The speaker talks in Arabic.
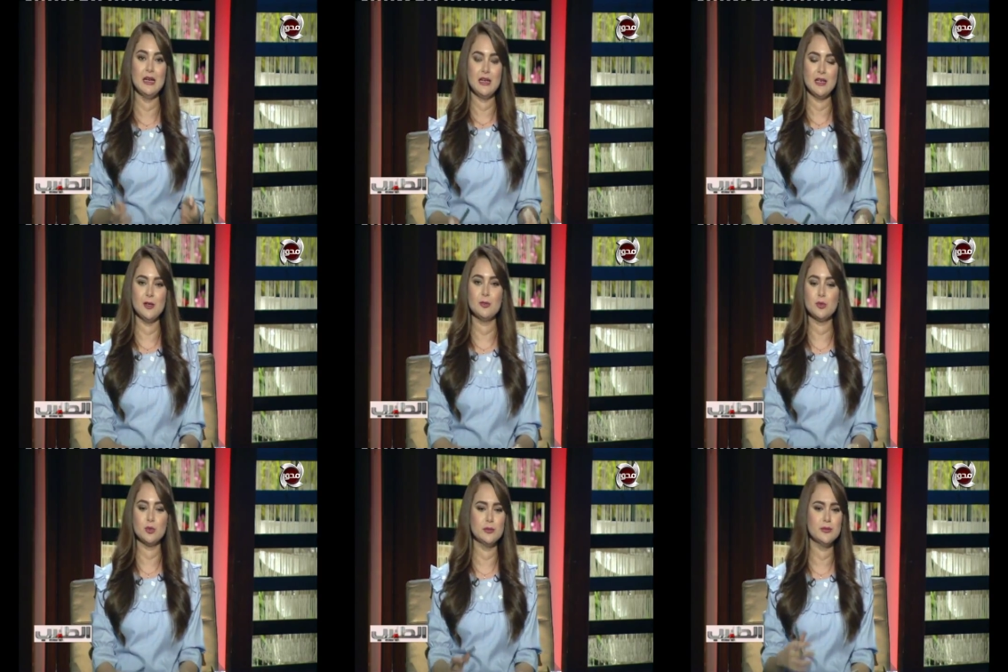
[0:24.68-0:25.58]
اللي
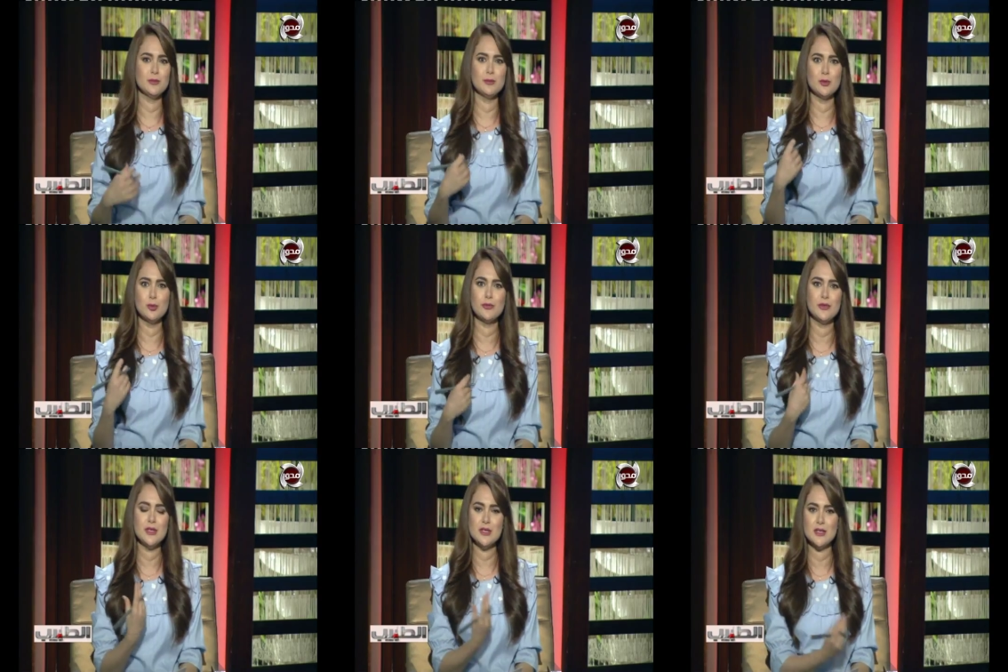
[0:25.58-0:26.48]
بتكون بتدور
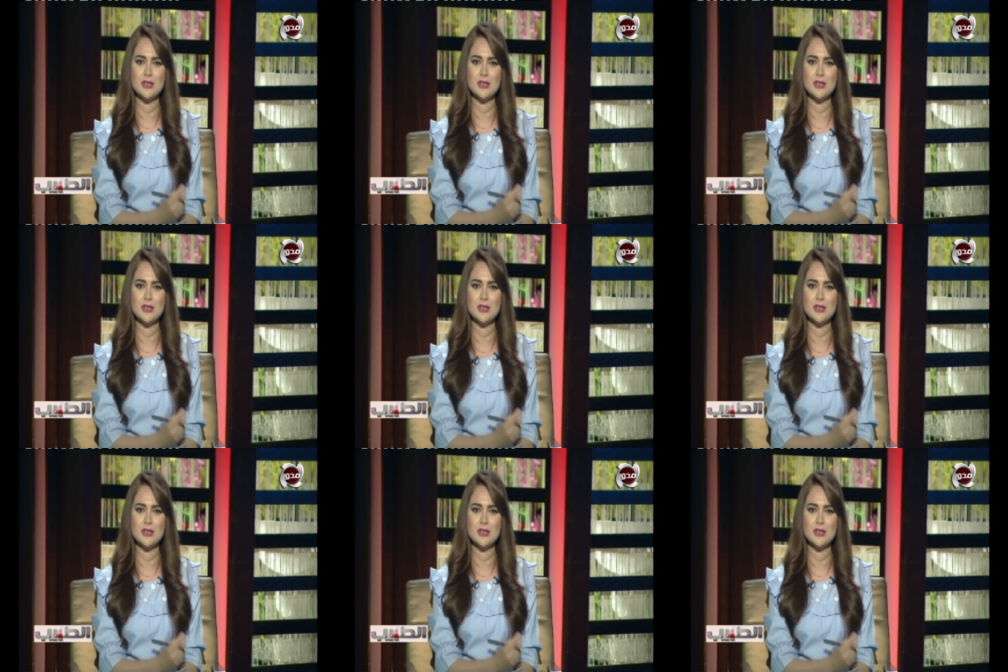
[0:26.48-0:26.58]
في آه،